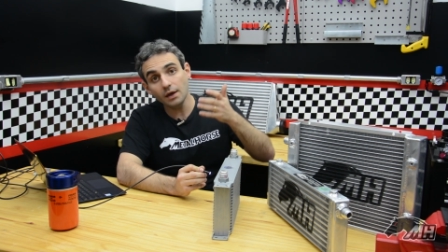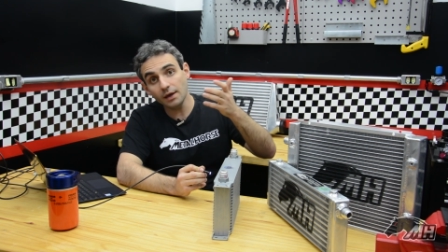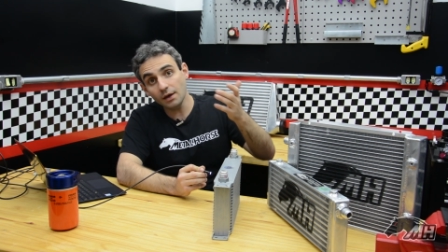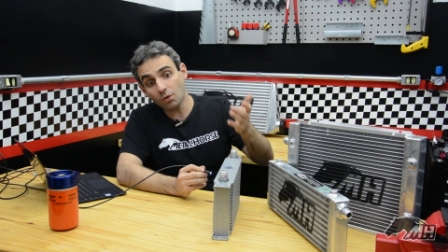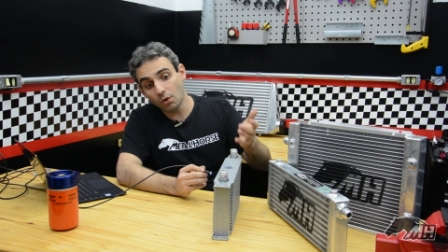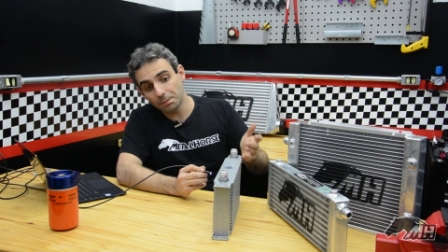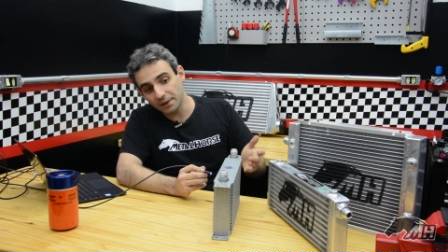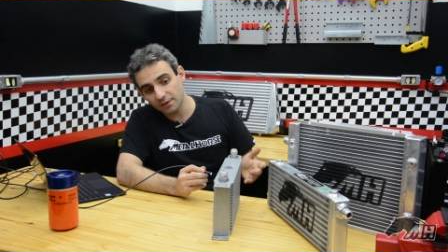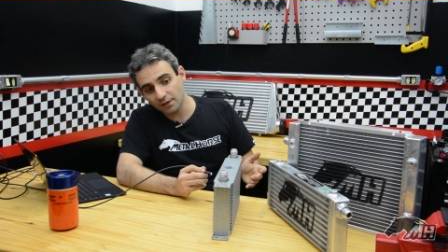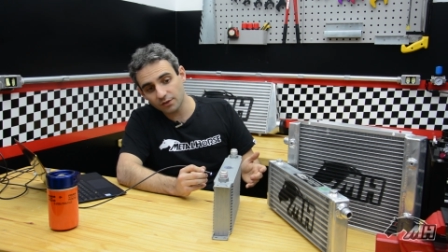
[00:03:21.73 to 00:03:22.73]
Em
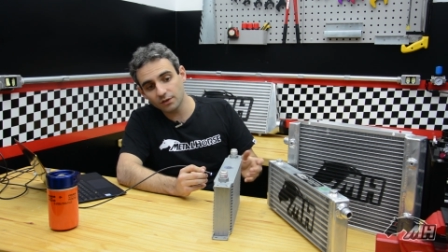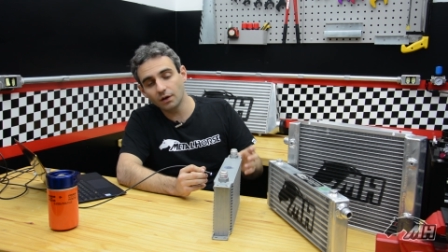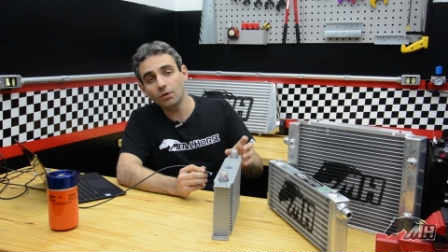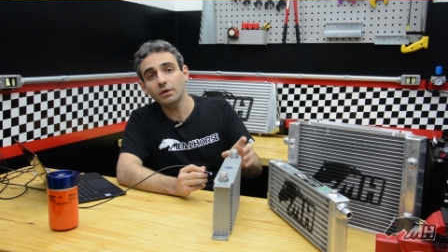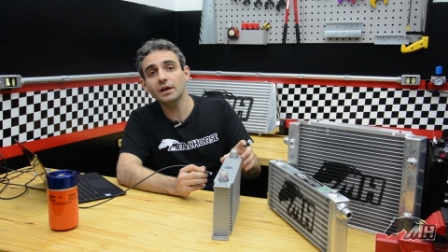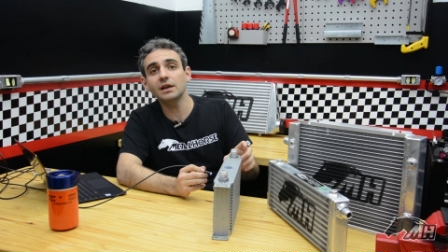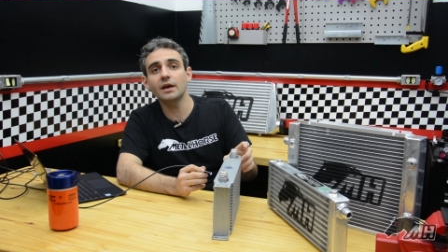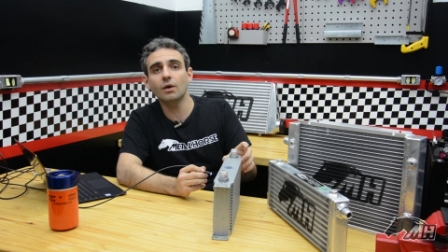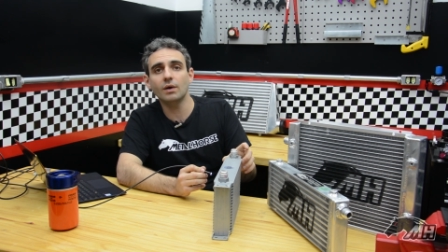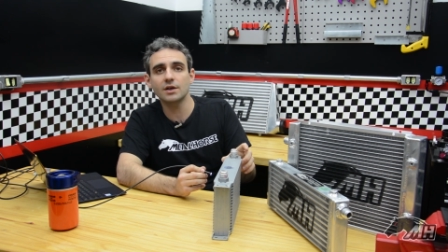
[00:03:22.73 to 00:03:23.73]
compensação, ele
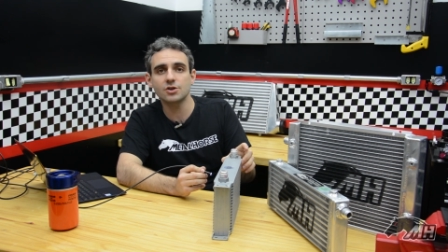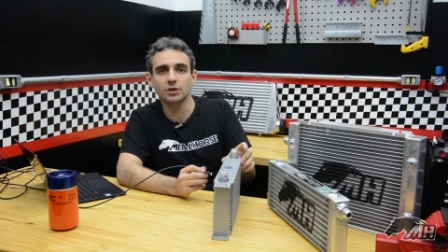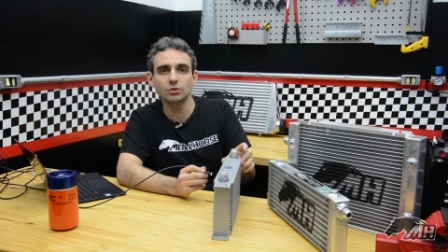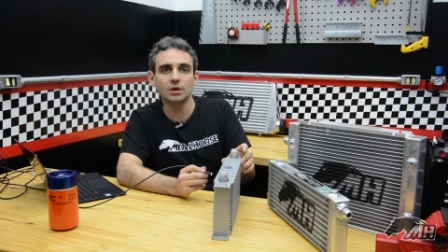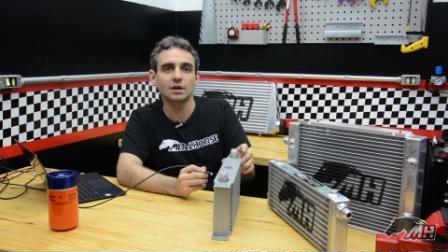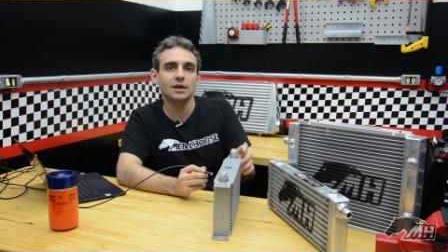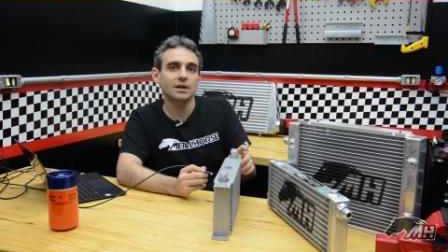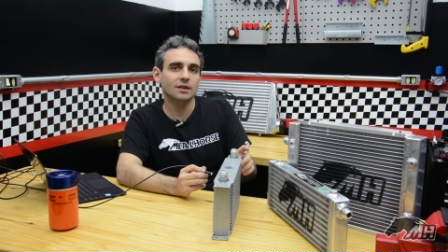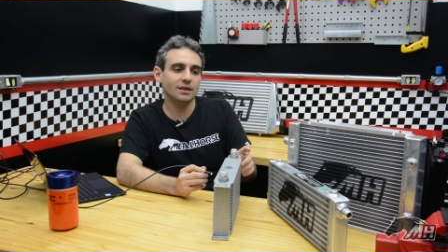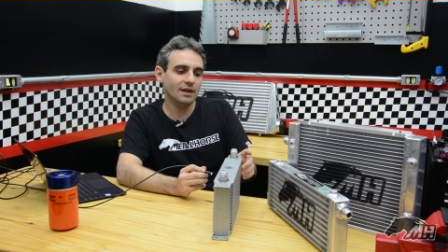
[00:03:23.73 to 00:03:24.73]
é um radiador
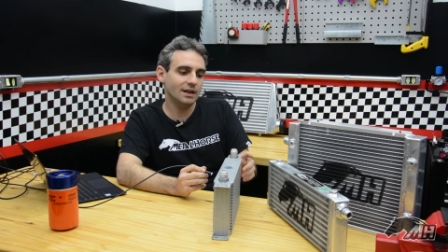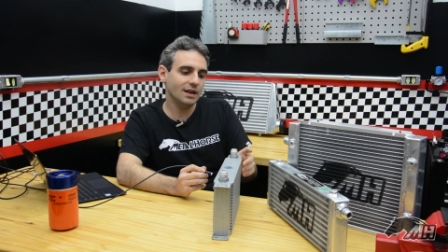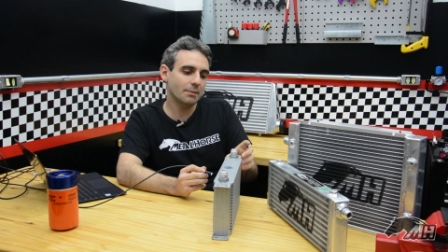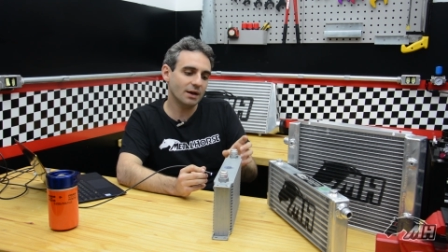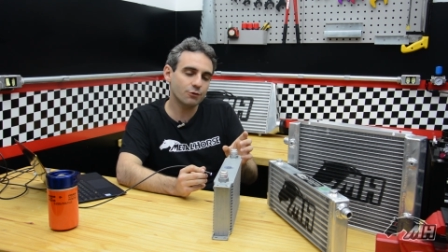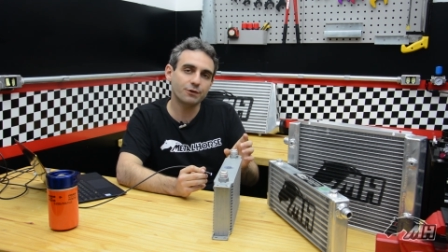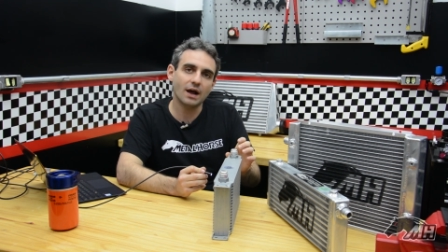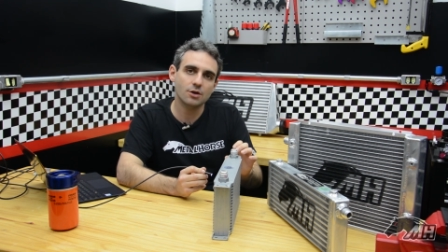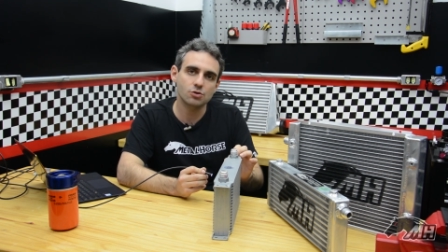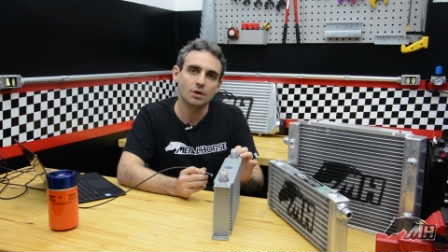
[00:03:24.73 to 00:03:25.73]
que ele é mais
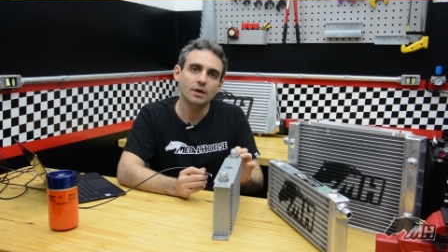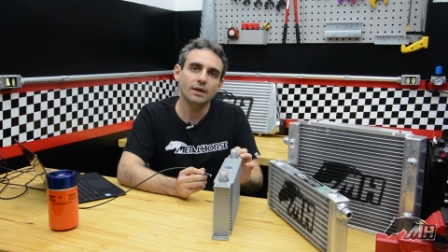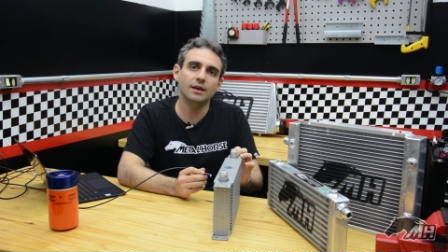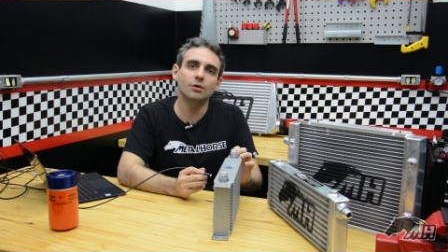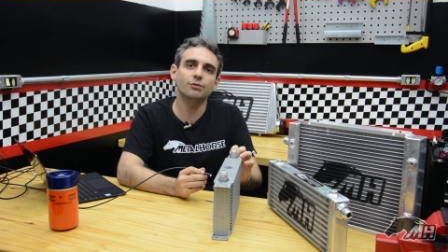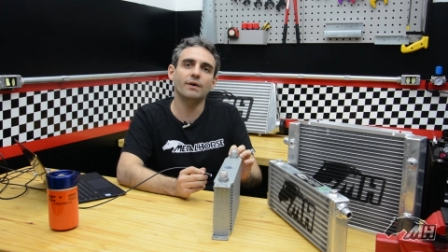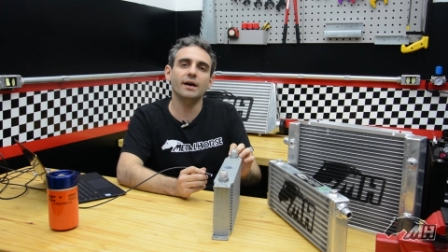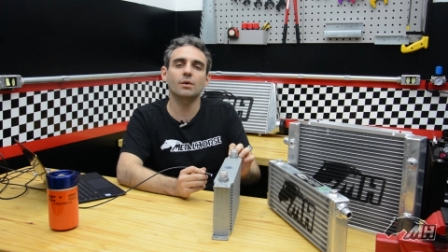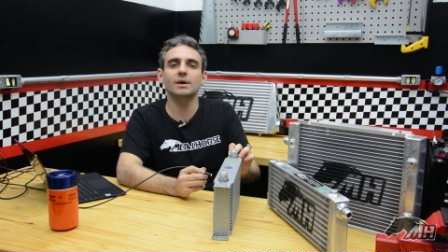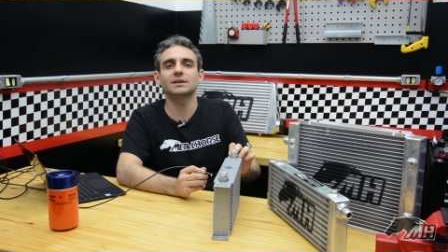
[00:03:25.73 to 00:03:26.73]
frágil, ele não
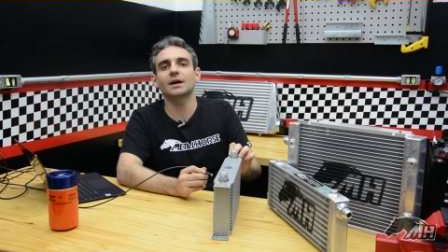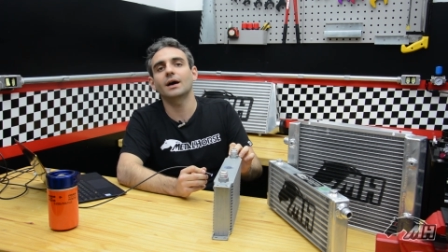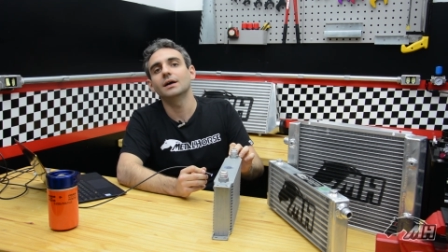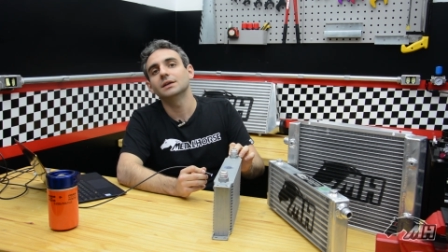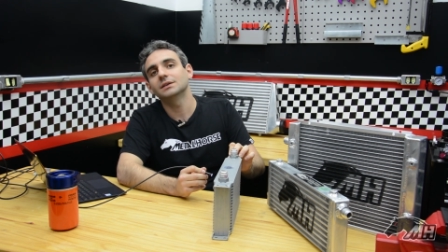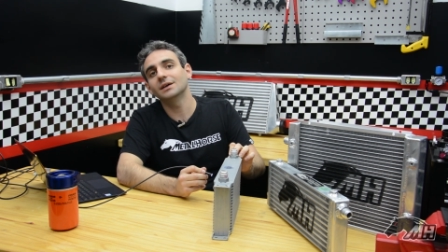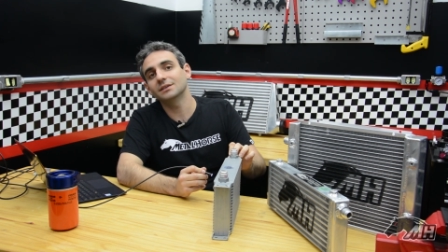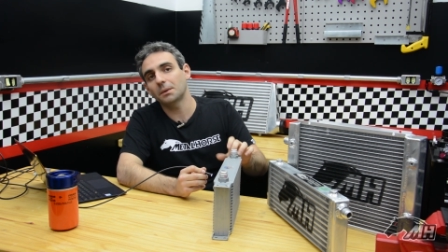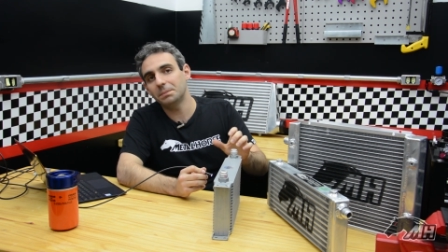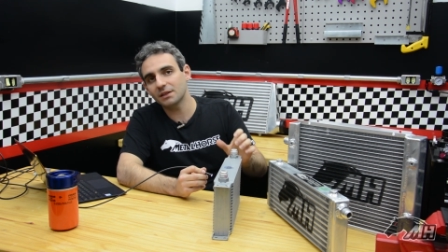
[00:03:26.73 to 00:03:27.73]
vai aguentar
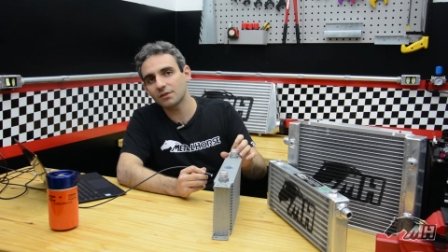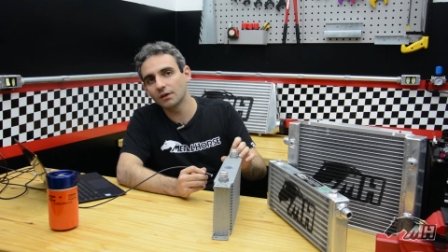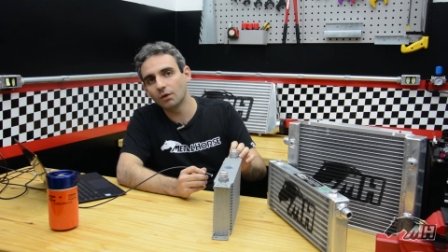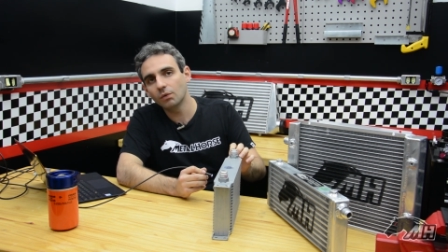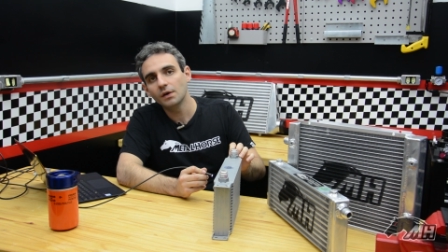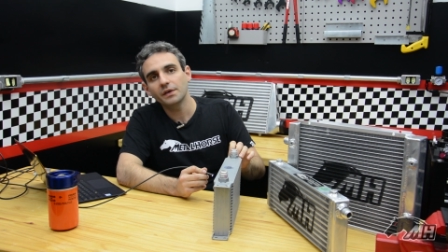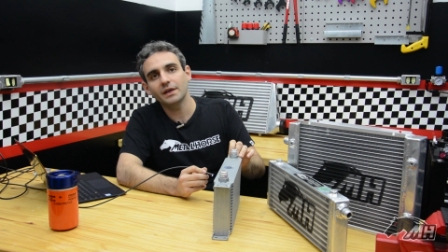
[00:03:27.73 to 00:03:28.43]
tanta pressão,